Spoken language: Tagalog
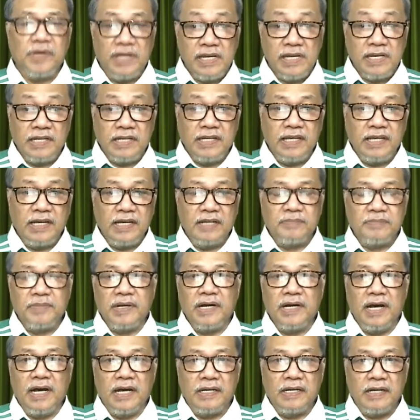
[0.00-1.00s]
pakikinig
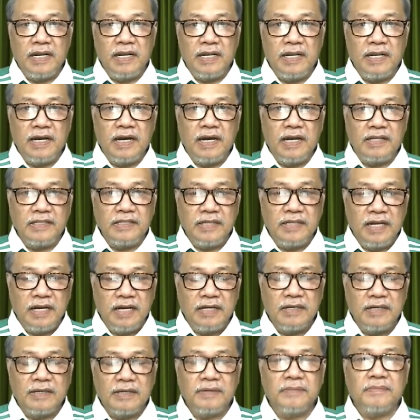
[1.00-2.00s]
at pag-aaral ng
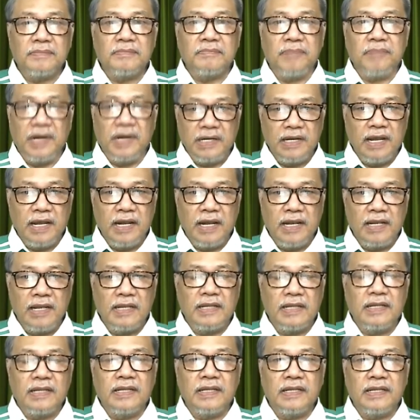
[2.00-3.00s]
Kanyang
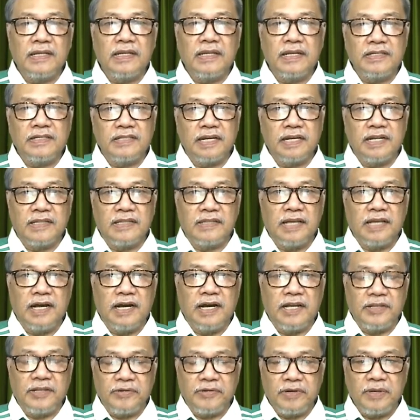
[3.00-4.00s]
banal na
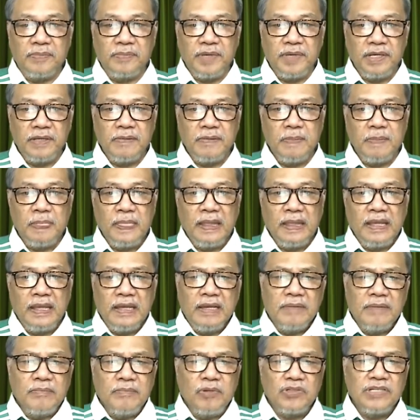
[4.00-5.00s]
salita ngayong gabi.
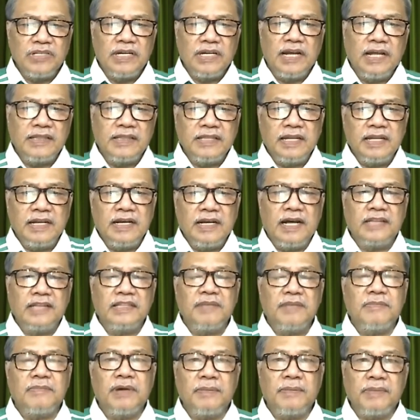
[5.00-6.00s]
Buksan natin ang
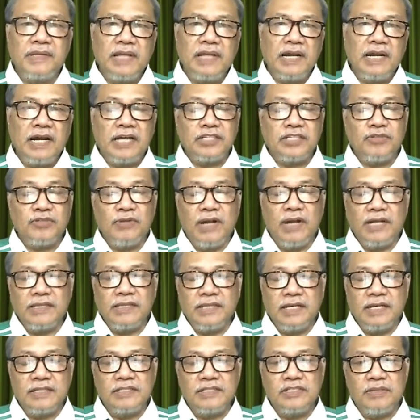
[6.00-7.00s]
ating mga banal na
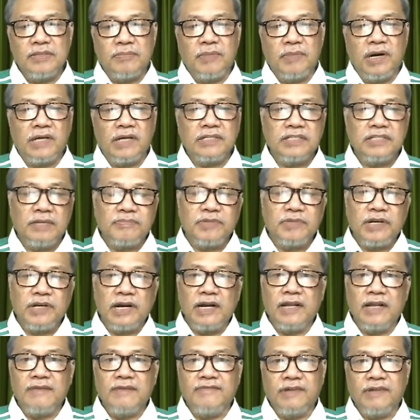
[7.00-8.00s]
kasulatan sa Mark
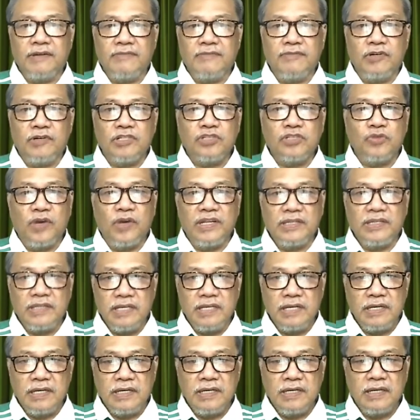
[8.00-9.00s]
chapter 11 verse
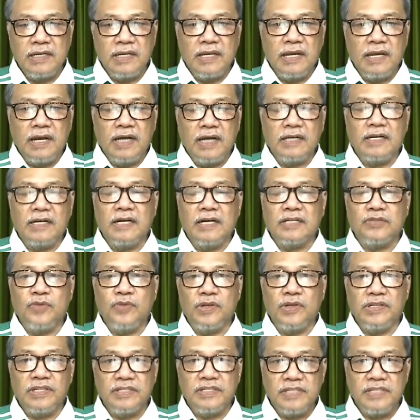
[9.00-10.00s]
20
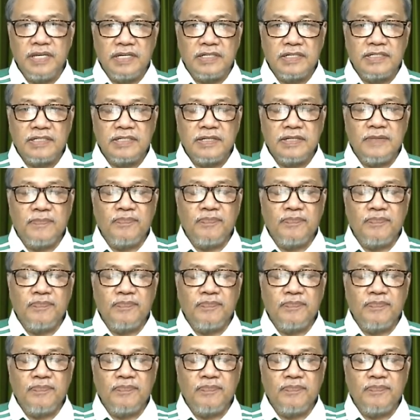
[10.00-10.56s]
hanggang 26.